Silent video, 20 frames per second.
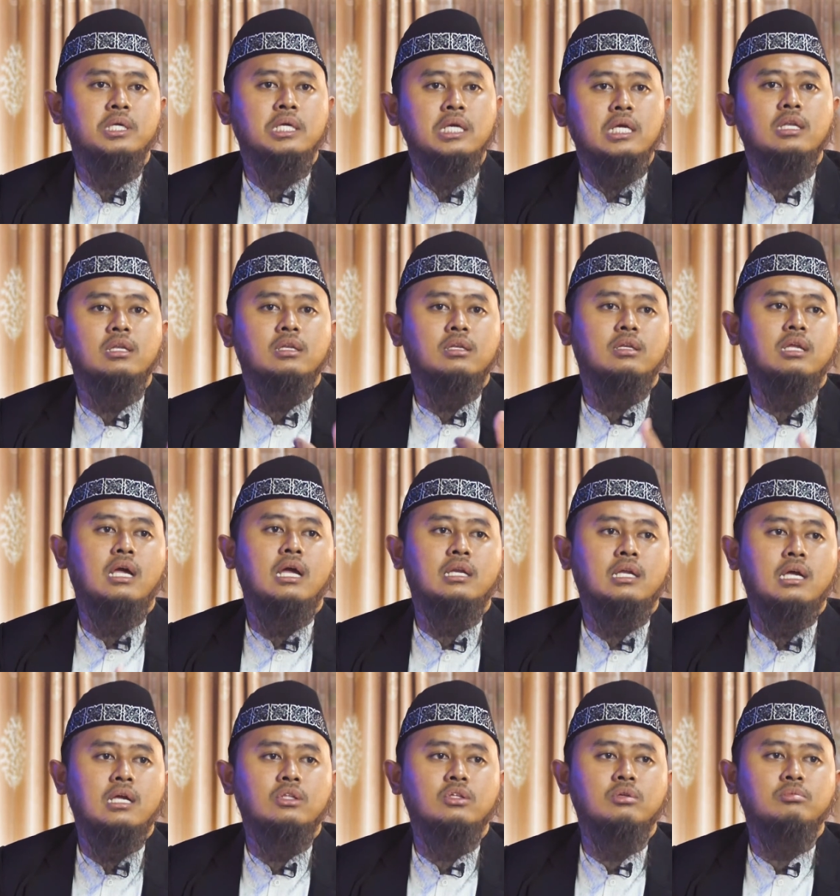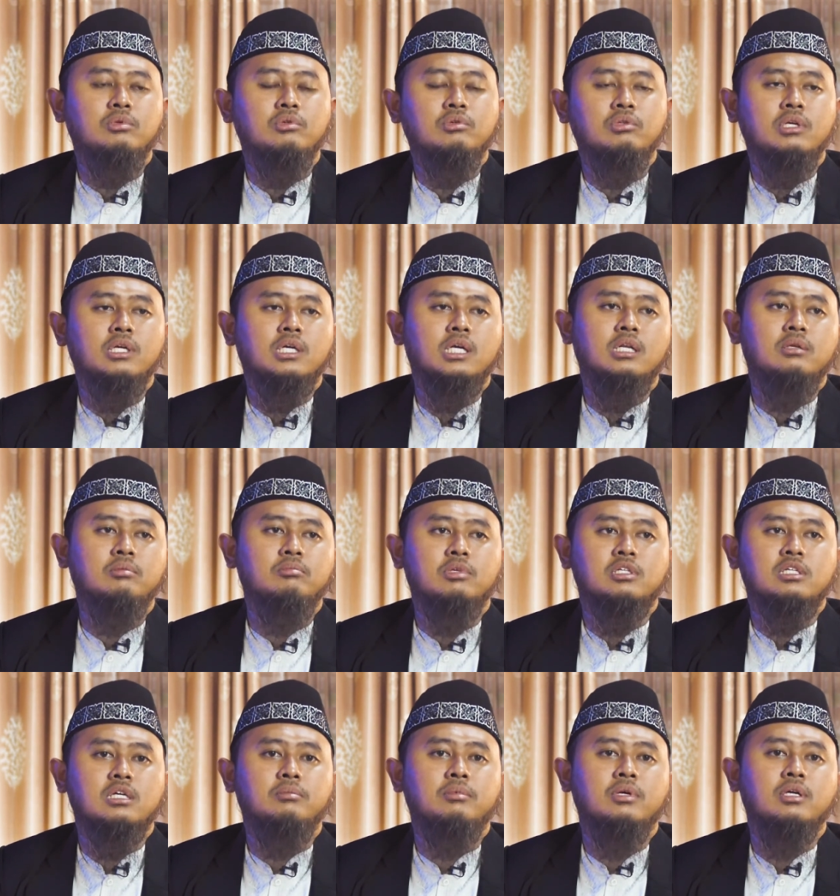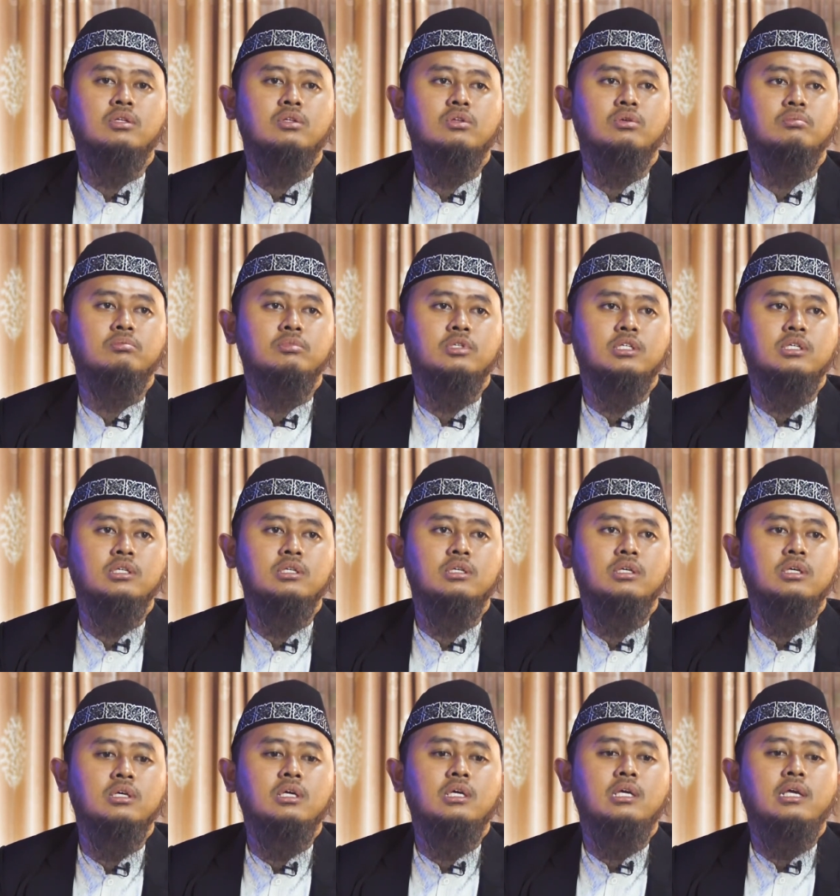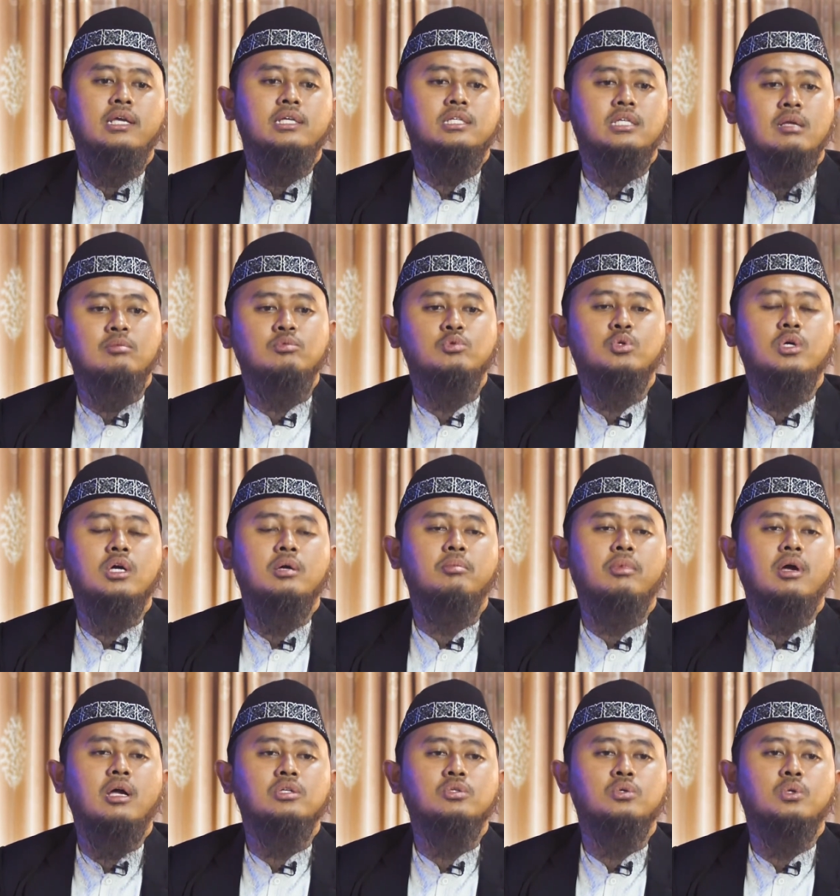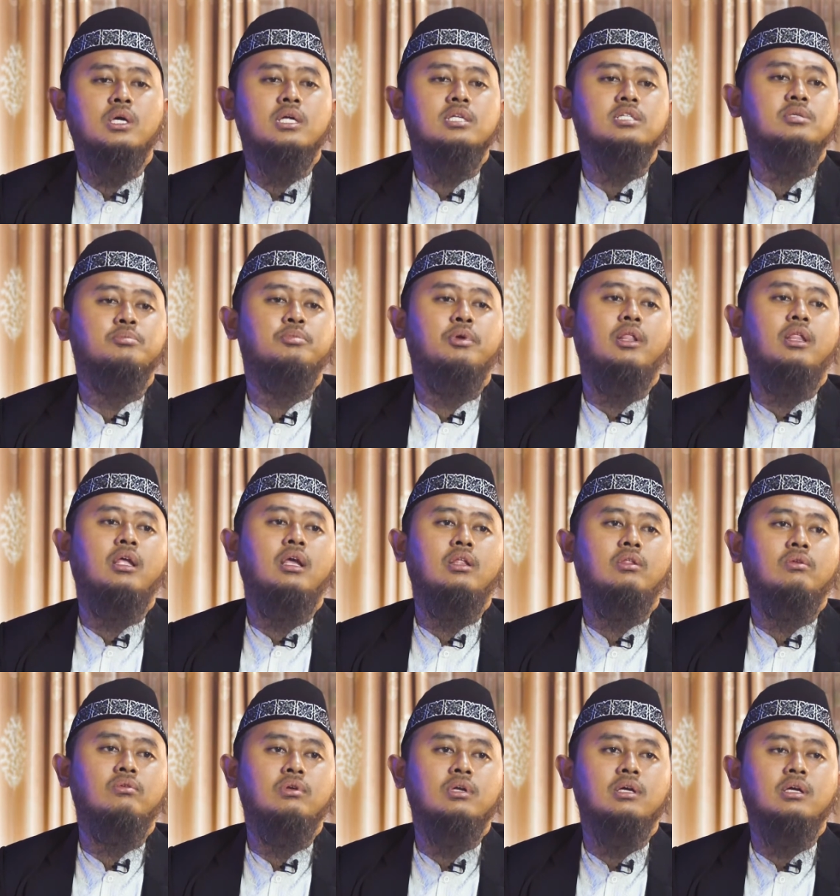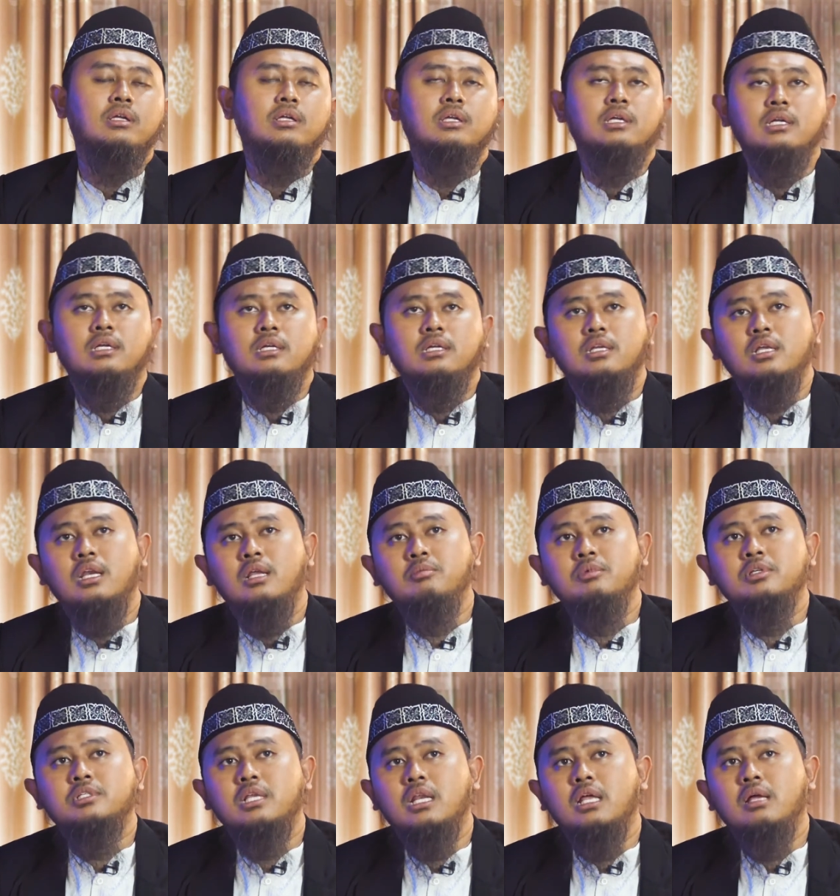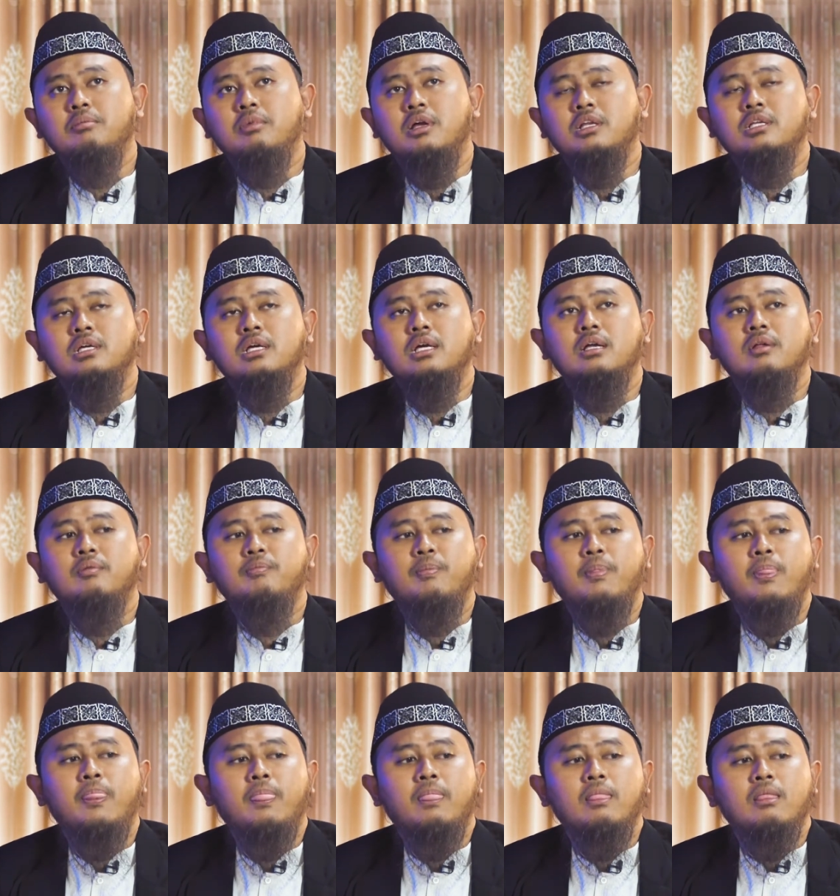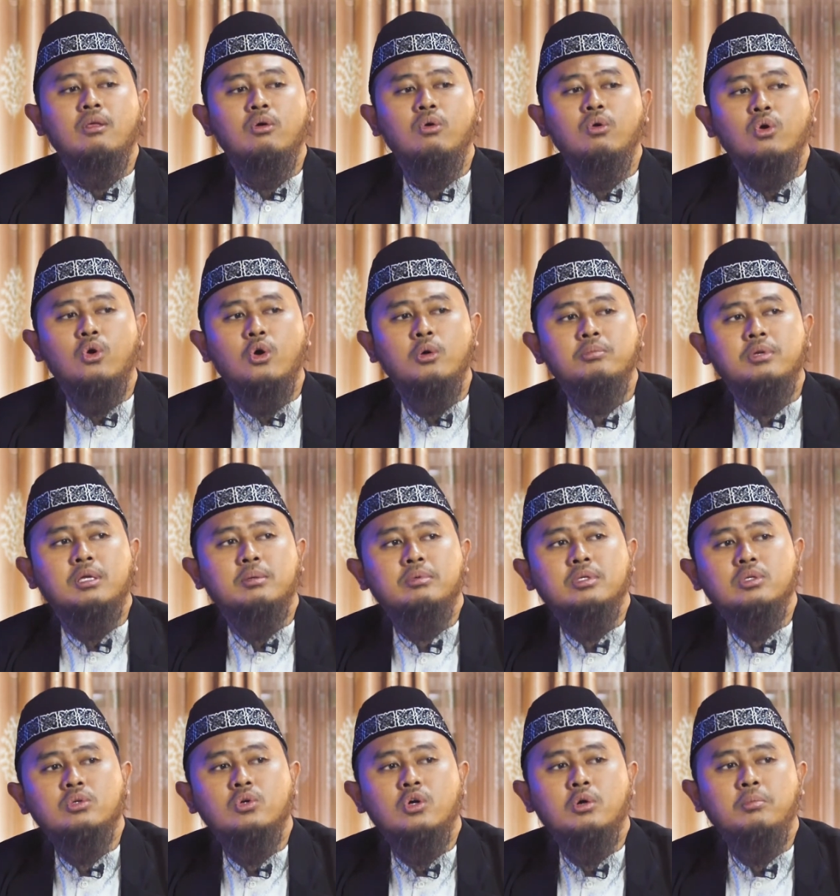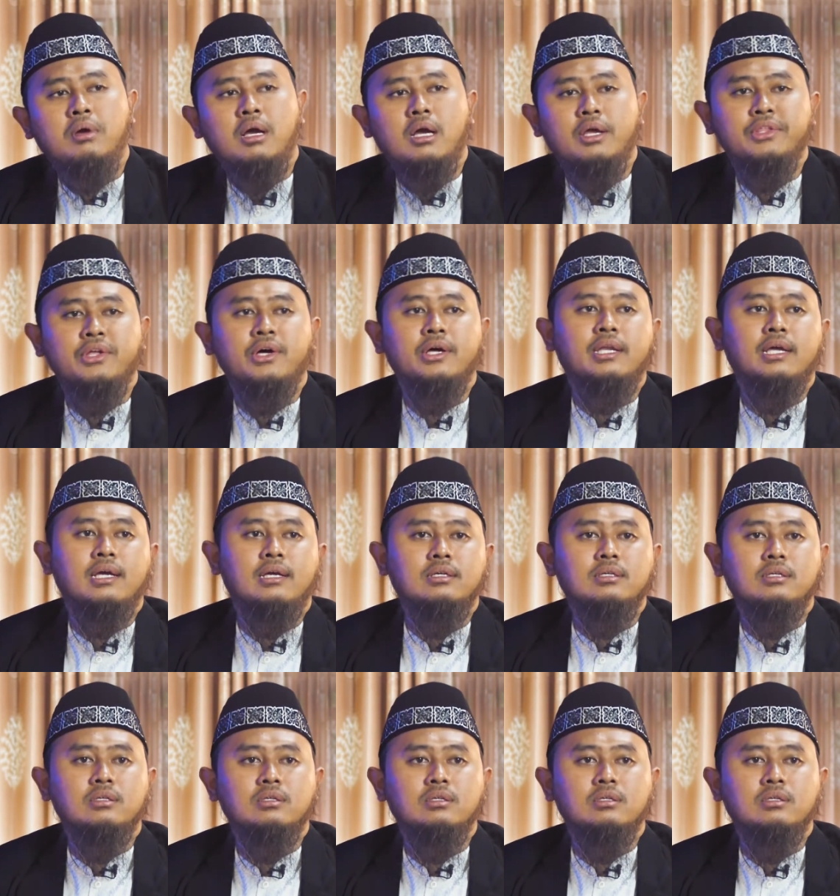ingin anak antum itu tinggal bersama antum. Jadi Islam juga menganjurkan seperti itu ya. Di dalam Islam ada hukum namanya hukum hadanah,